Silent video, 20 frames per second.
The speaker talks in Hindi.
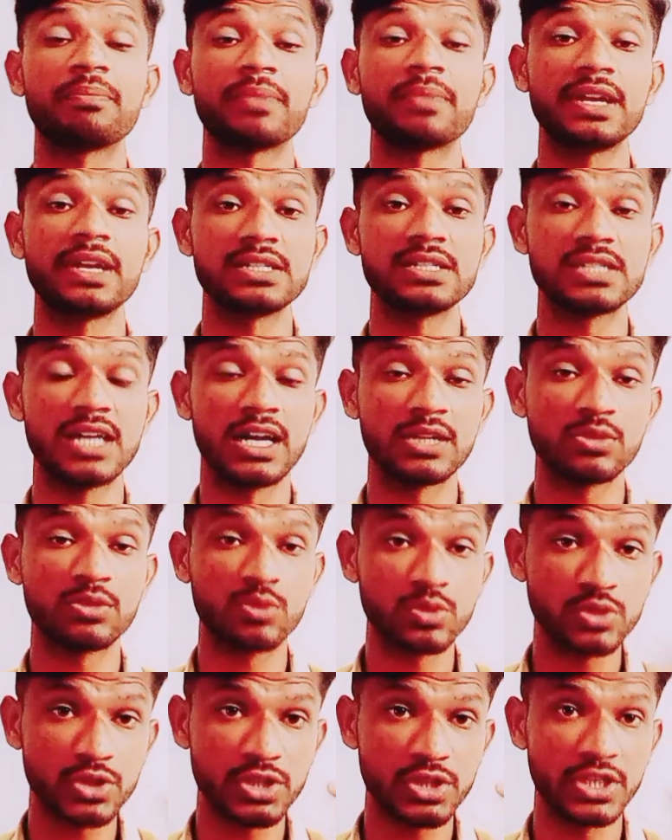आपके
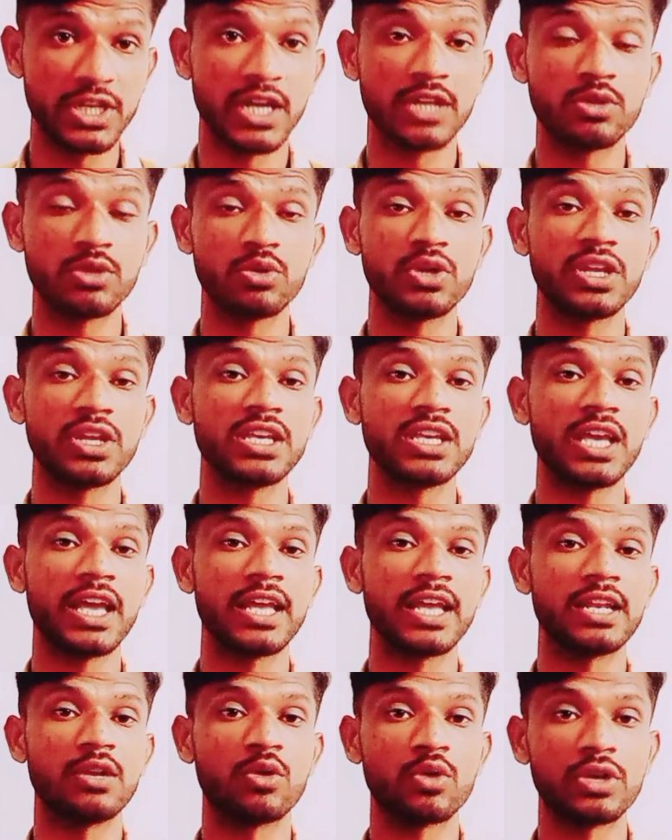साथ कुछ किया तो
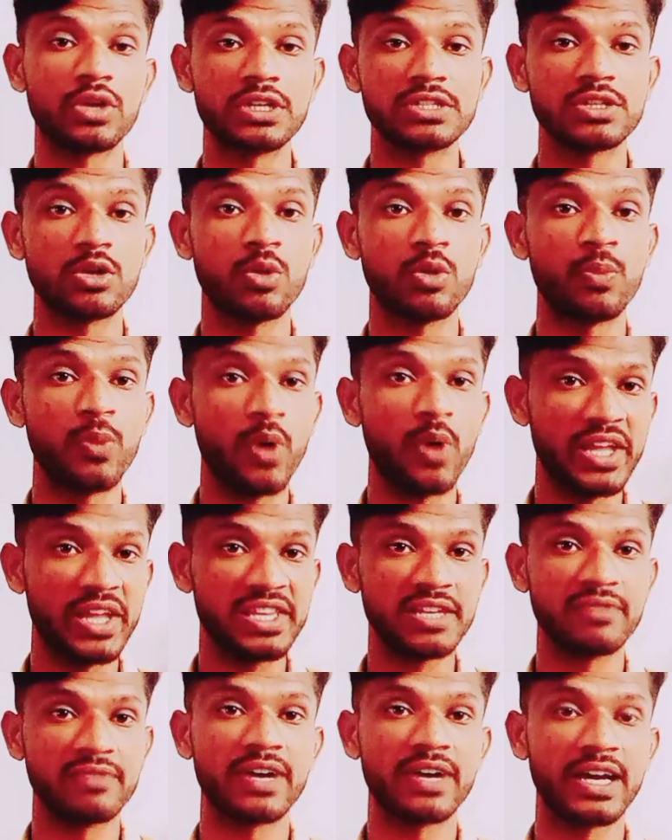नहीं है इन लोगों ने स्लो
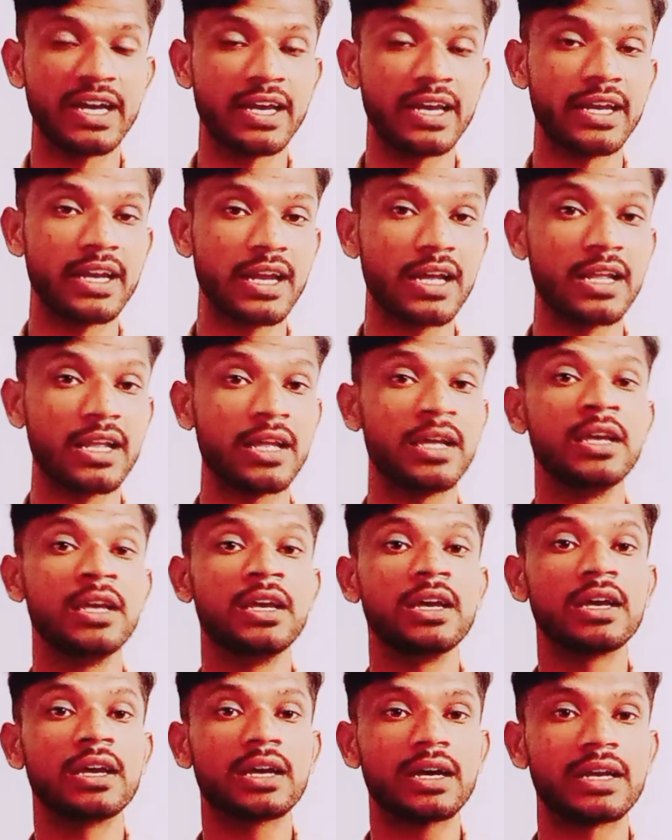पॉइजन वगैरह
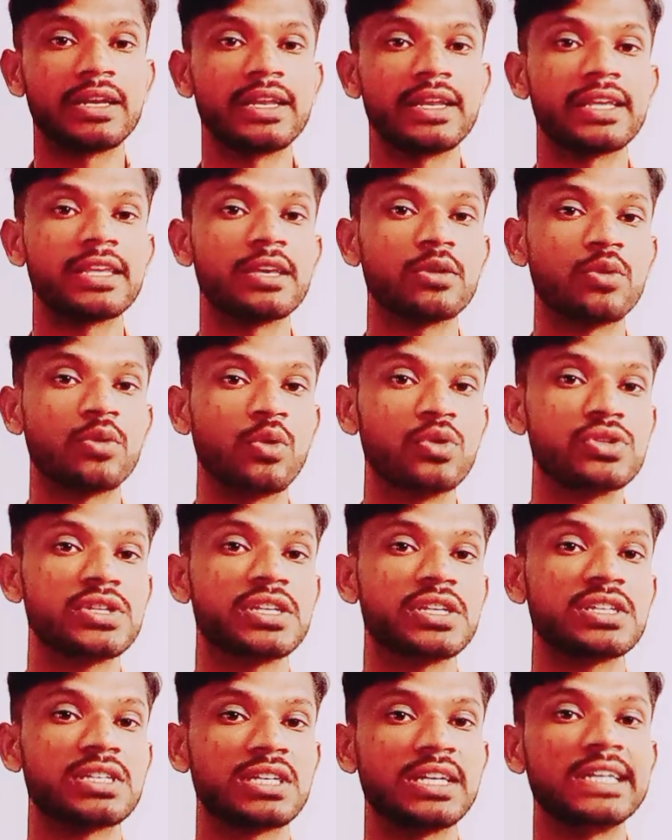करने की
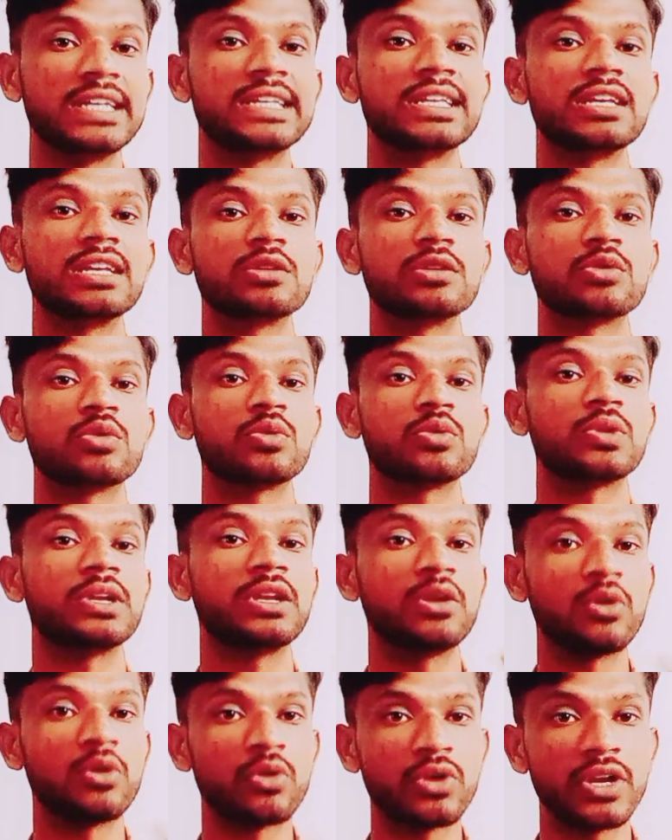कोशिश की थी तो
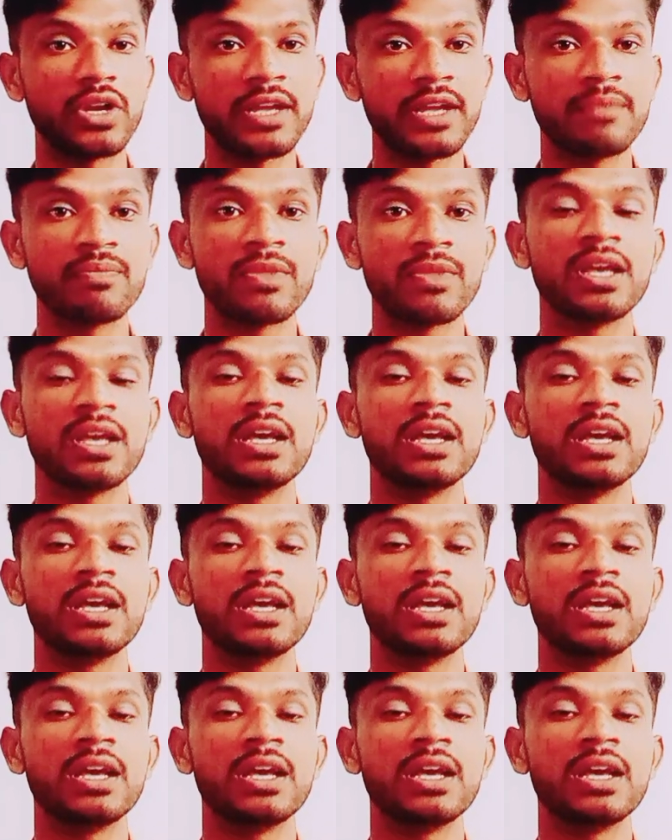इन लोगों ने